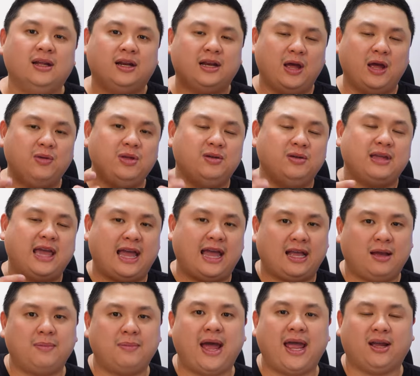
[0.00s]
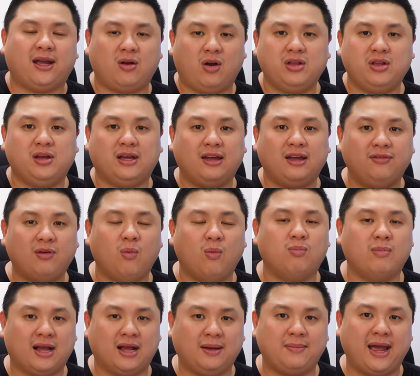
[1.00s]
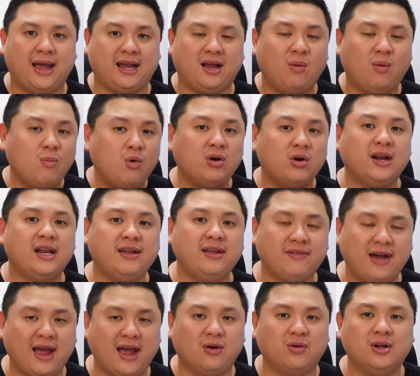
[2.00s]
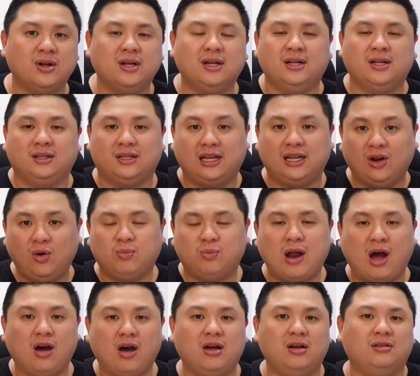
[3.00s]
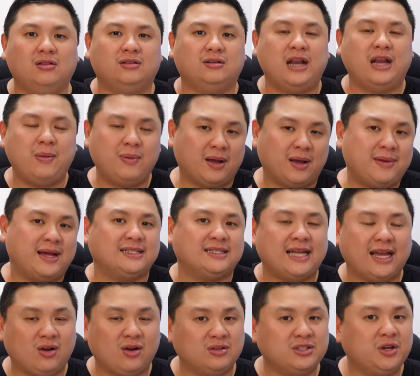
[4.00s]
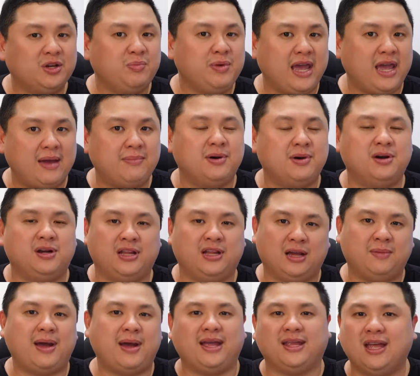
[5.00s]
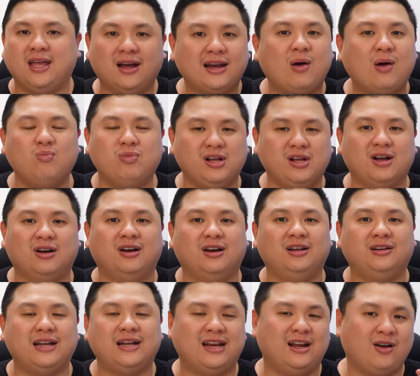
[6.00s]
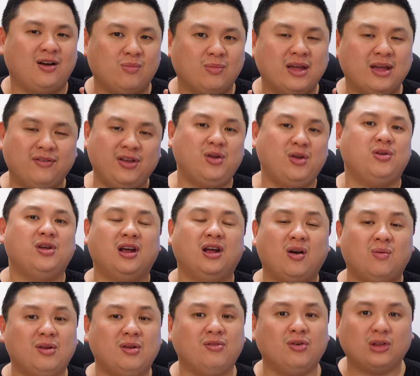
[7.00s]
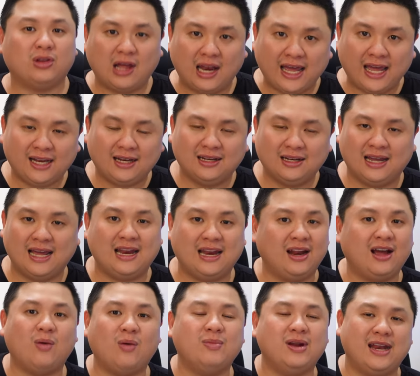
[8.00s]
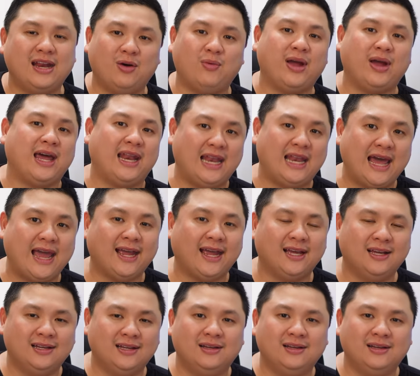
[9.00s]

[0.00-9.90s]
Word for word: nếu như nhà các bạn có những cái vùng mà các bạn không muốn nó đi vào thì lúc đó nếu mà các bạn xài con Xiaomi E10 thì các bạn nhớ đóng cái cửa để nó không đi ví dụ như nó không đi vô toilet hay là nó không đi ra ngoài hành lang